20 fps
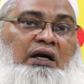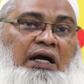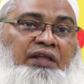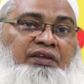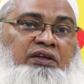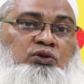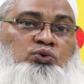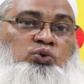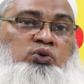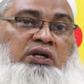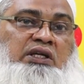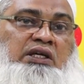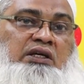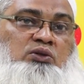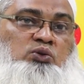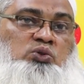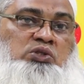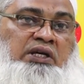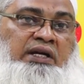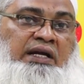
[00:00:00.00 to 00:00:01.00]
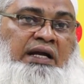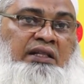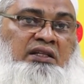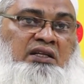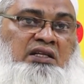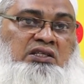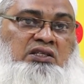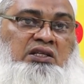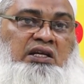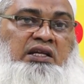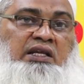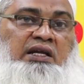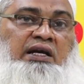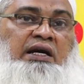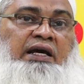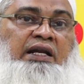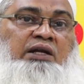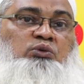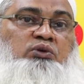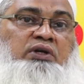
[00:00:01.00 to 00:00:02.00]
అది టూ జీ టూ జీ కానీ త్రీ త్రీ జీ
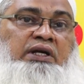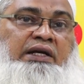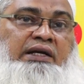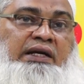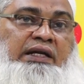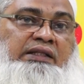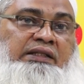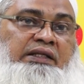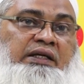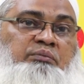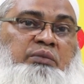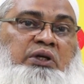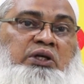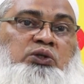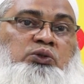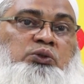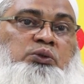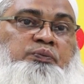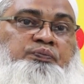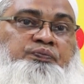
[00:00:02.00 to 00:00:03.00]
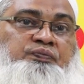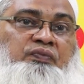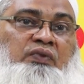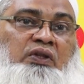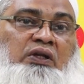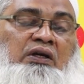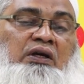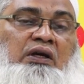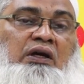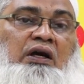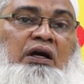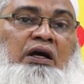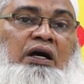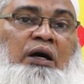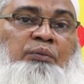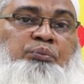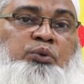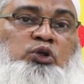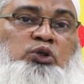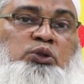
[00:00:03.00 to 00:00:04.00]
కానీ ఉండేట్లయితే మీరు
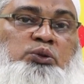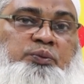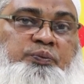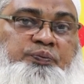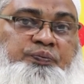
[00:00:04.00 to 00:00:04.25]
అప్పుడు